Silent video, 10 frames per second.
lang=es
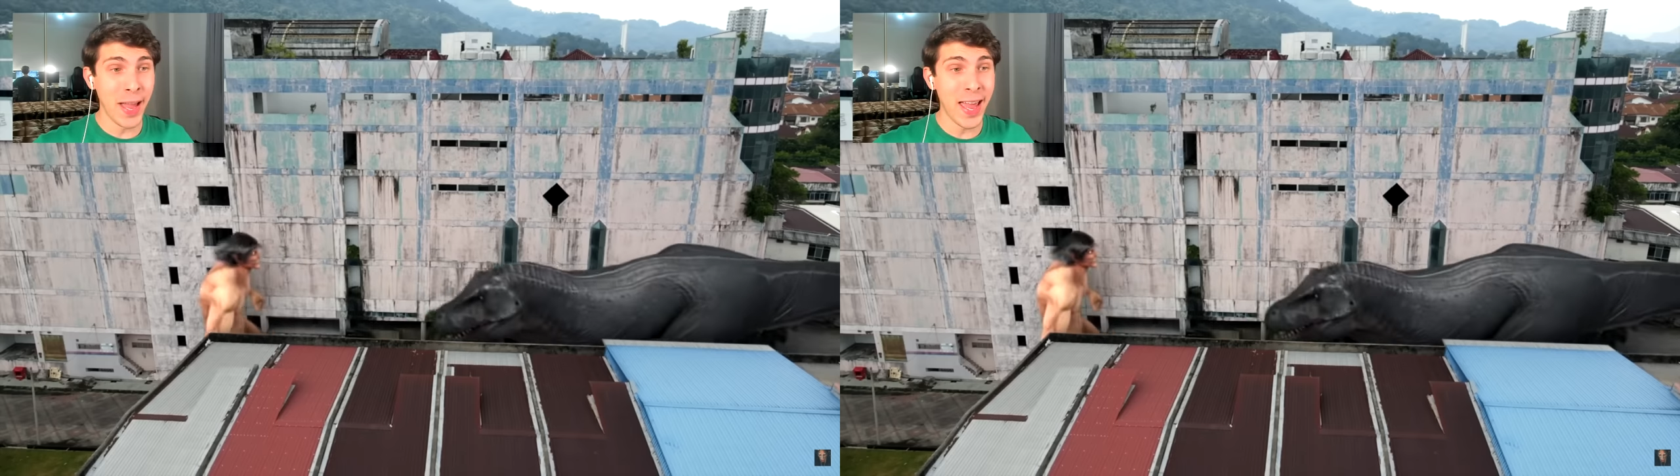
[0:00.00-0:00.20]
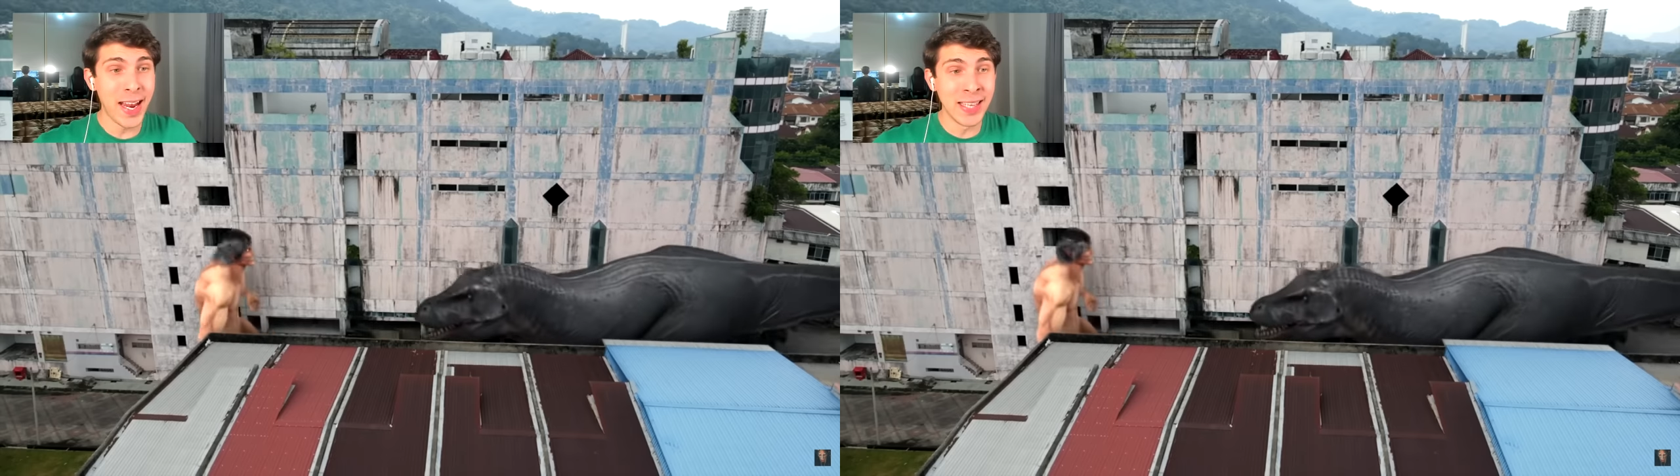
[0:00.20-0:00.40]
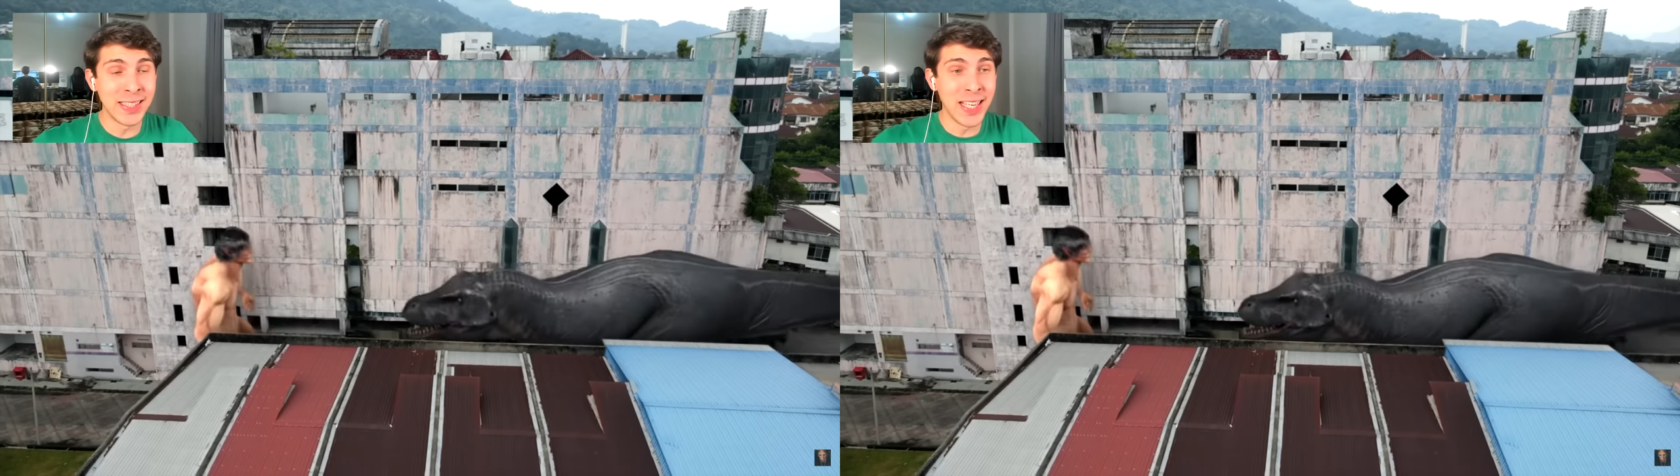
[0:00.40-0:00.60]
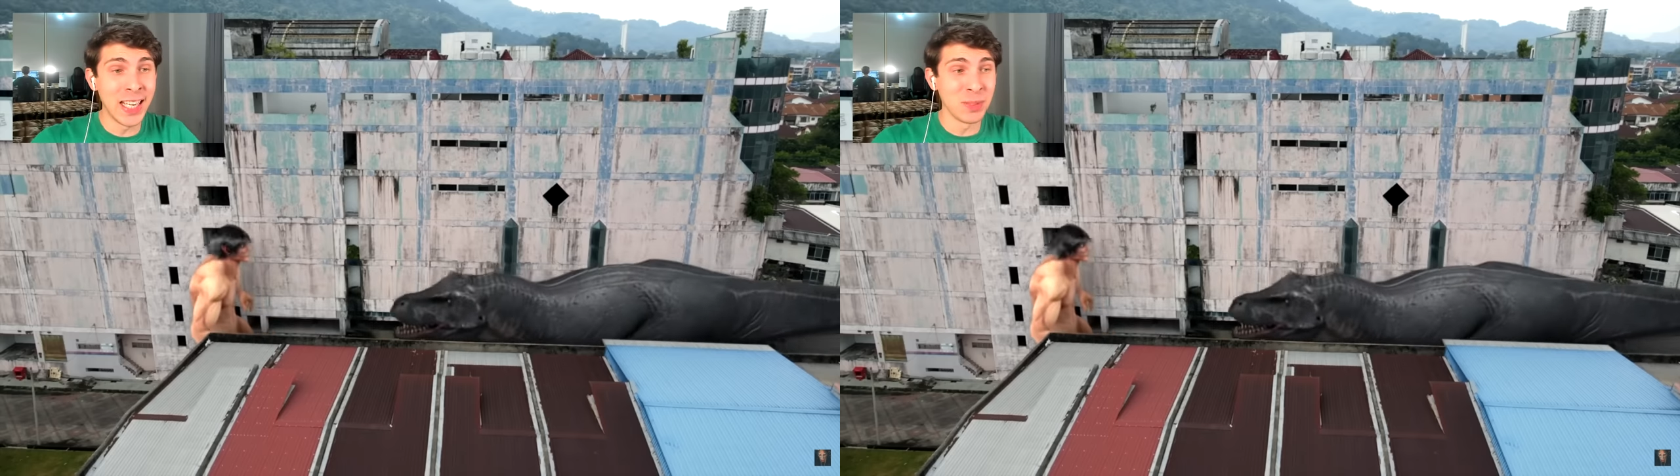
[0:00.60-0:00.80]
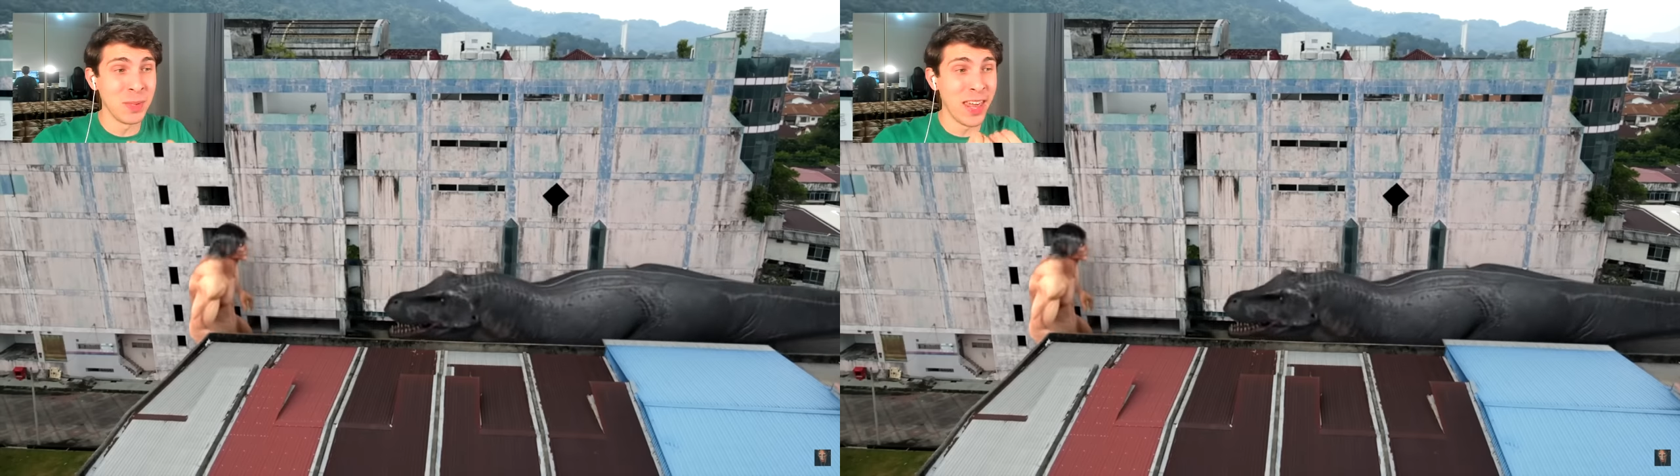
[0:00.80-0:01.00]
Eren,
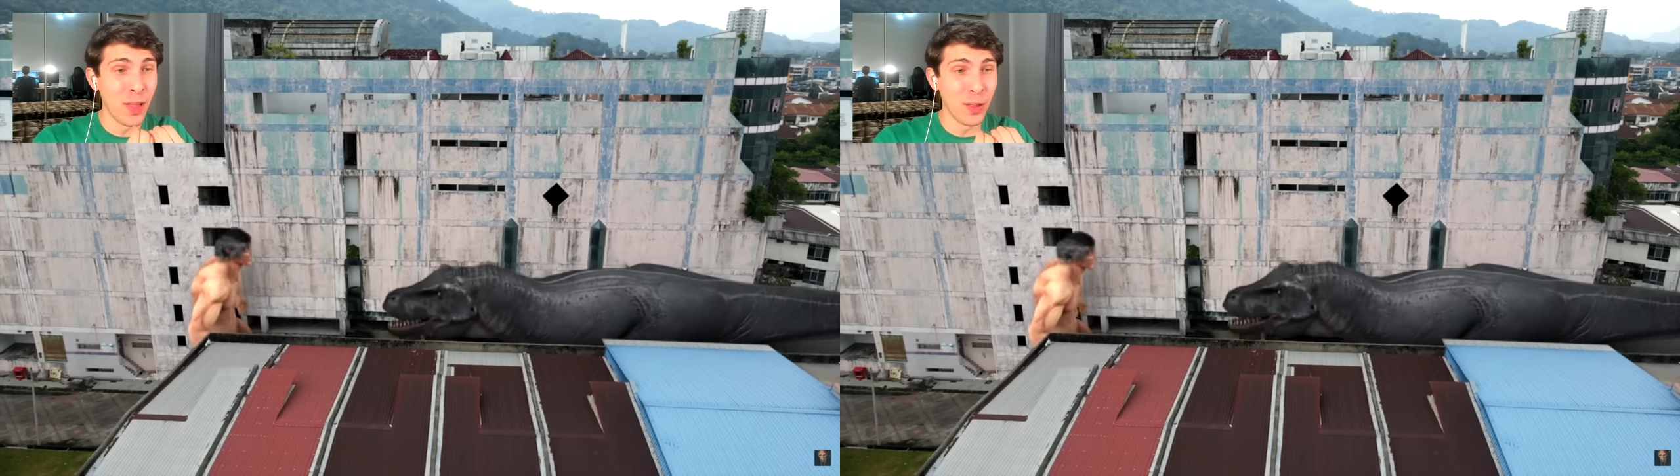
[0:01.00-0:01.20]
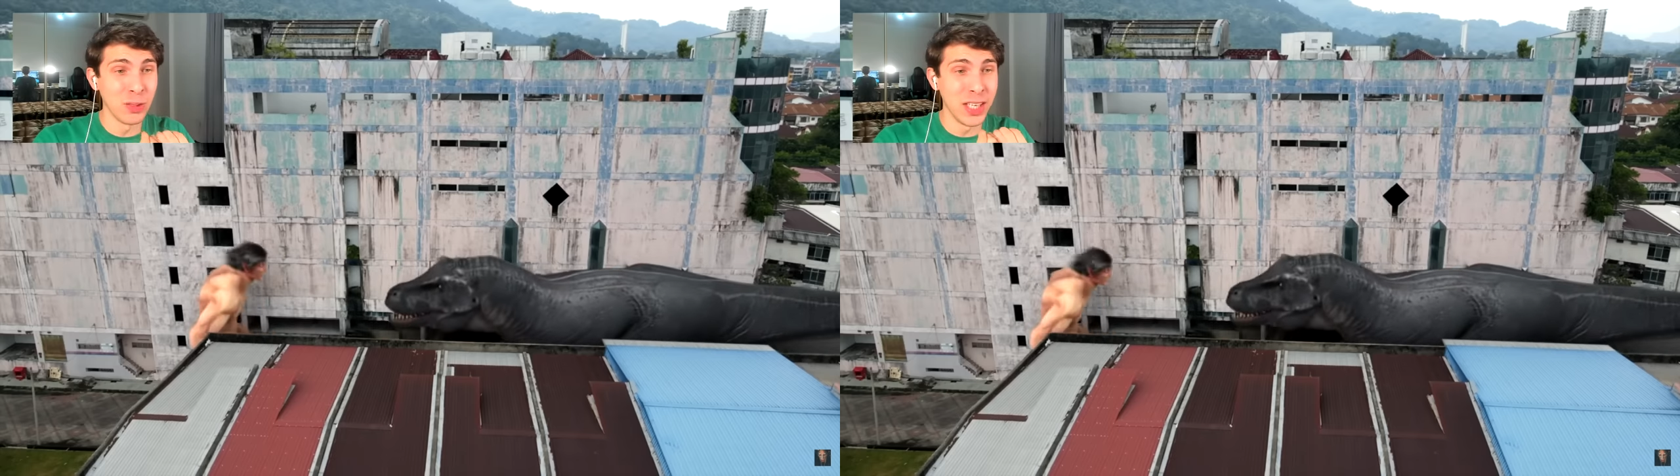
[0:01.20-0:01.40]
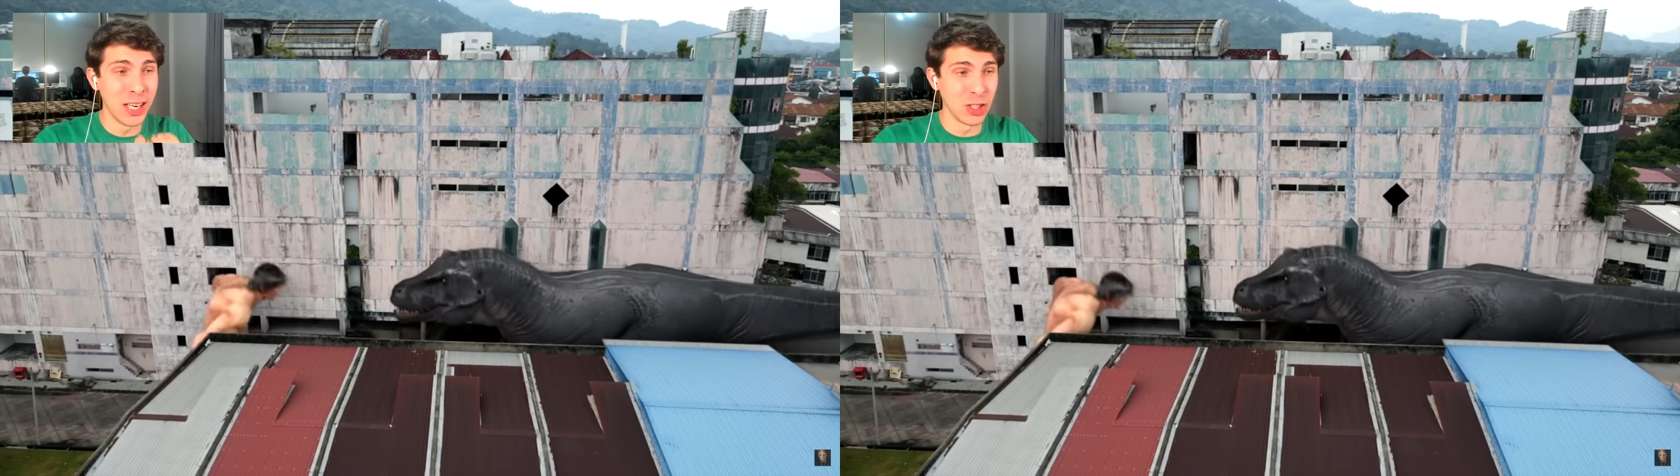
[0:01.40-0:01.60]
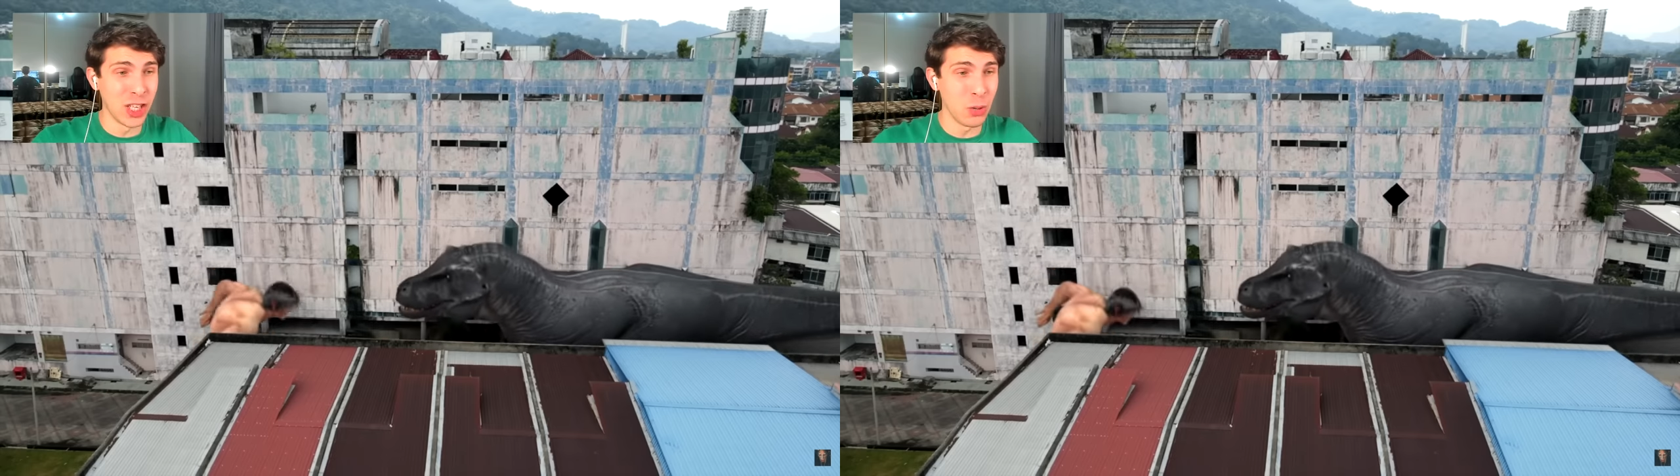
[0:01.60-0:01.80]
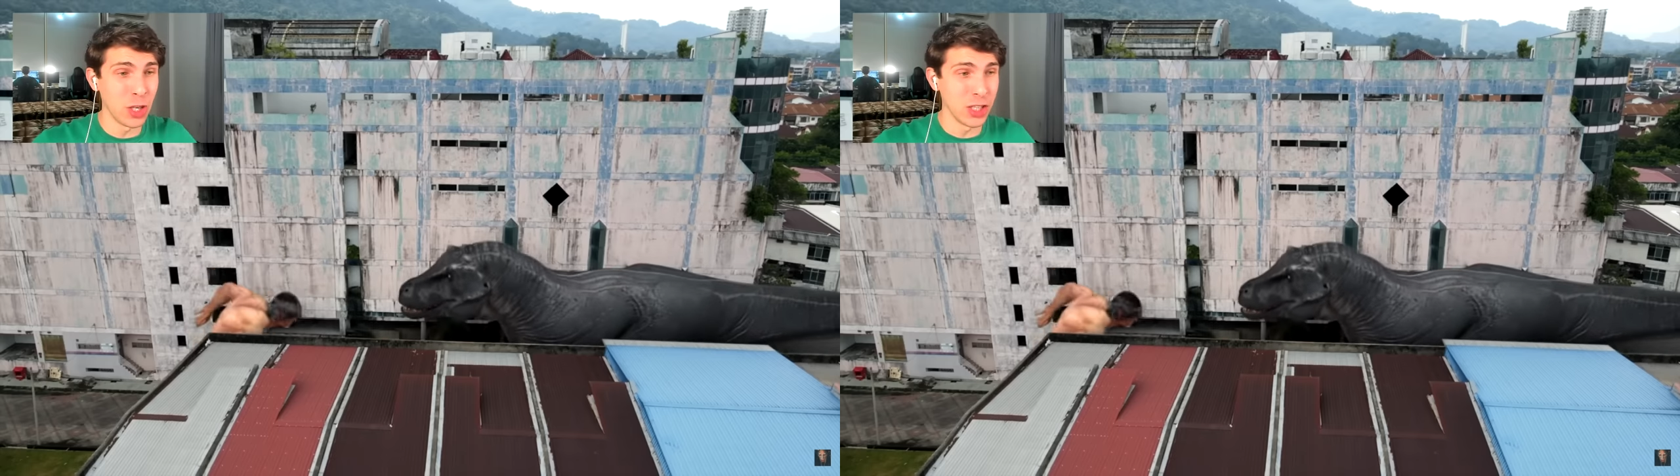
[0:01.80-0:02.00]
¿tienes miedo de un
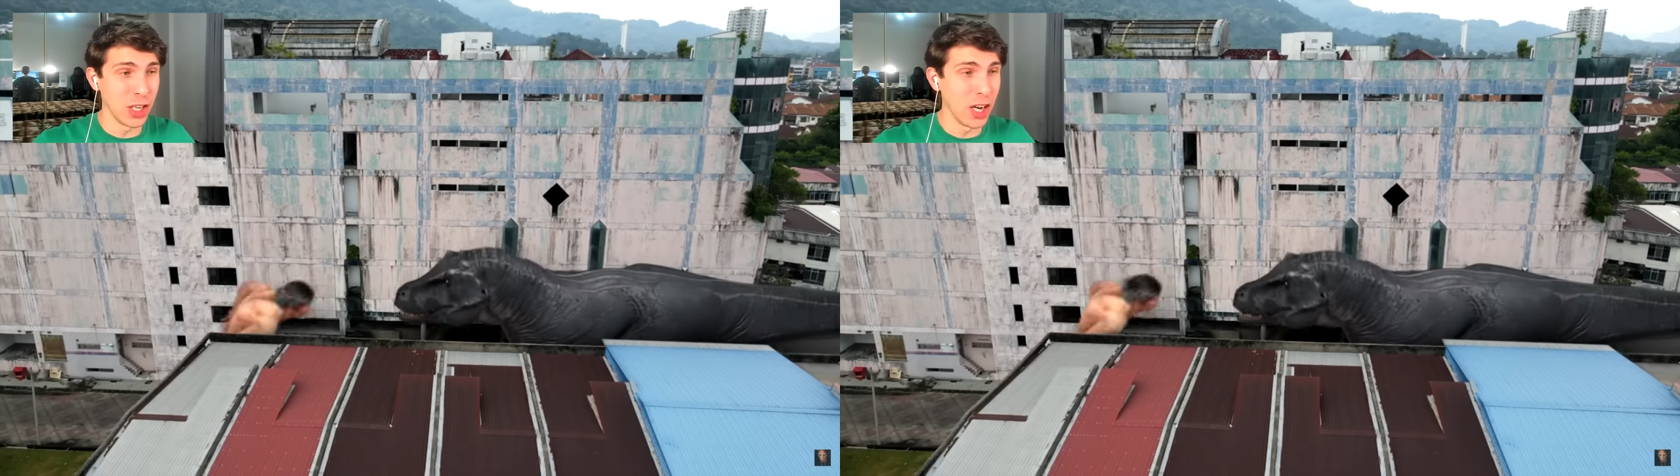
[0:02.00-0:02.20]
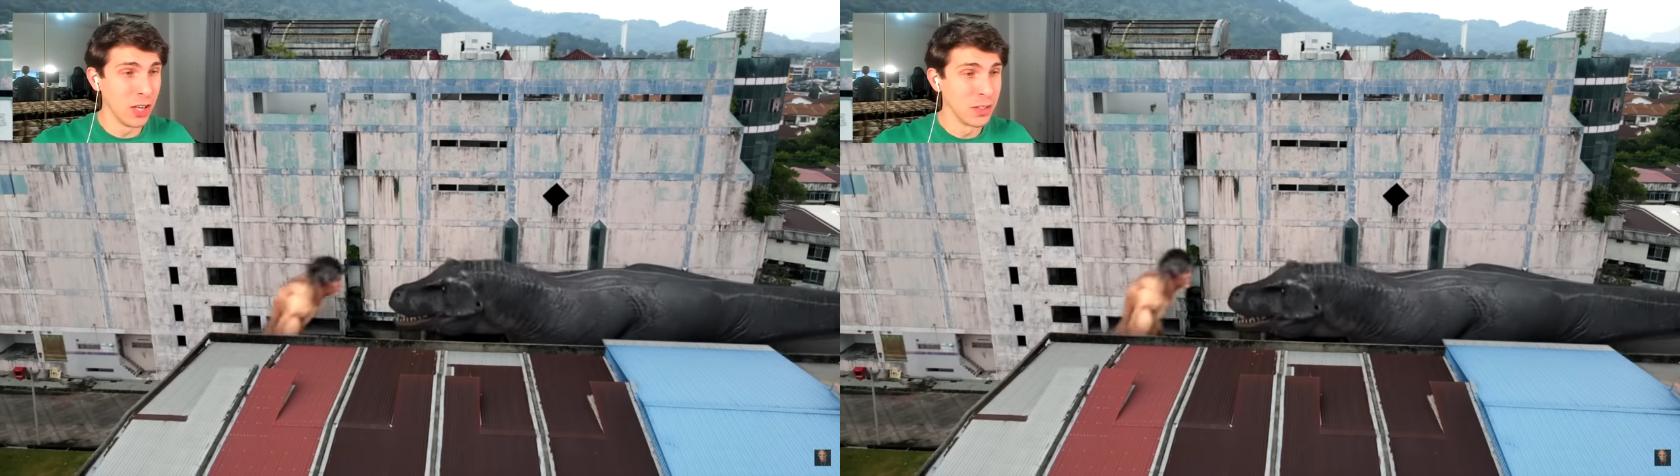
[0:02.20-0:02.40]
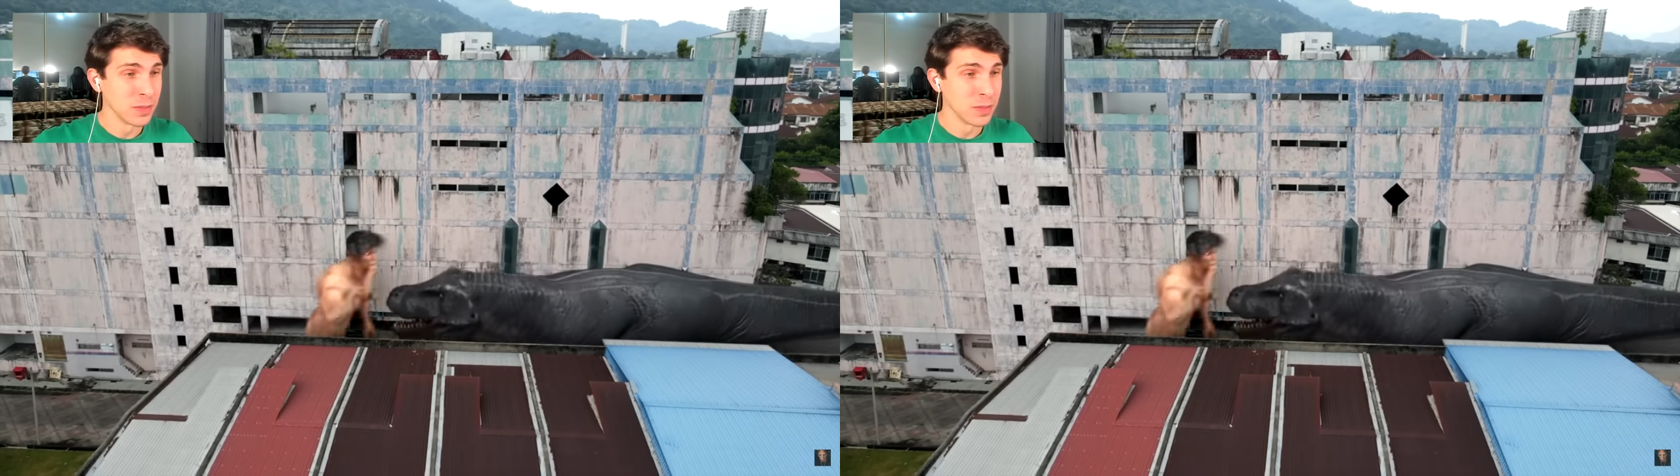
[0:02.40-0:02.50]
tiranosaurio, tío?